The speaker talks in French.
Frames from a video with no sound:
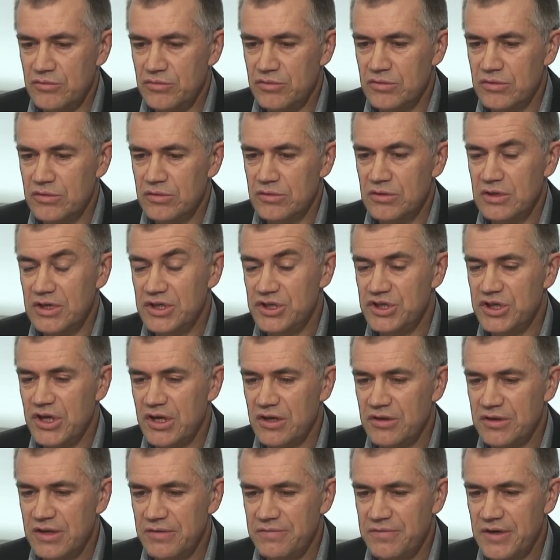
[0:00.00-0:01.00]
une
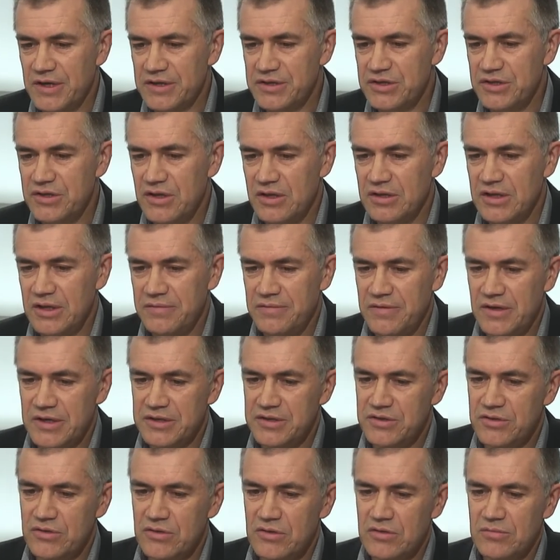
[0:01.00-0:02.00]
légère
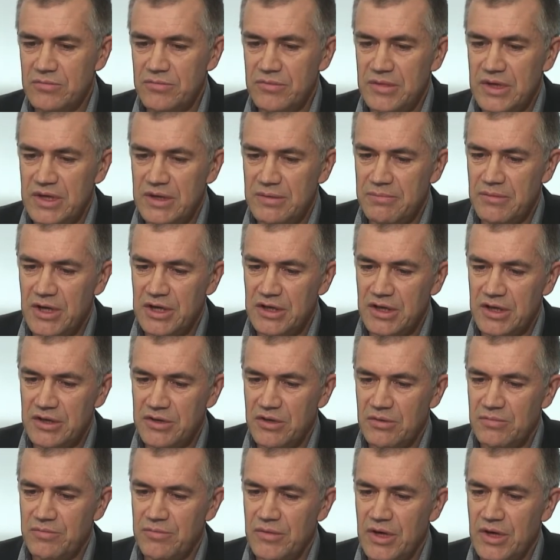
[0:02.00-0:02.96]
déflation, mais malgré, tout,